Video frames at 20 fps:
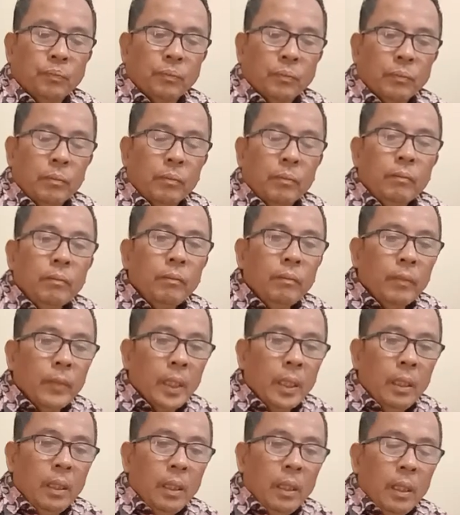
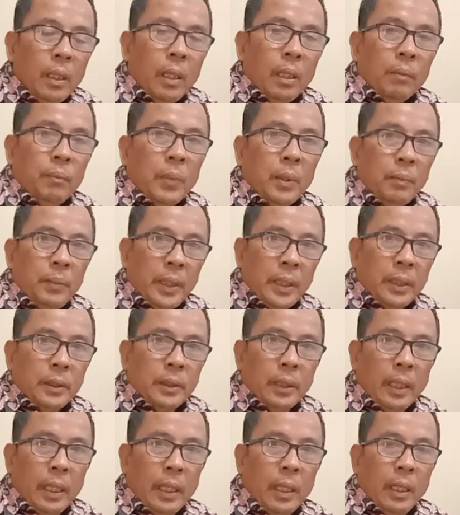Waalaikumsalam.
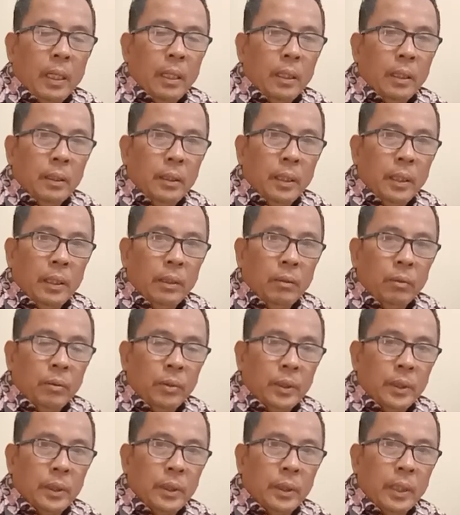Pemirsa di
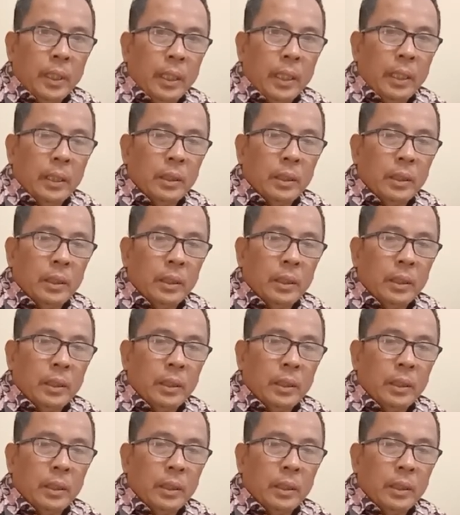Indonesia,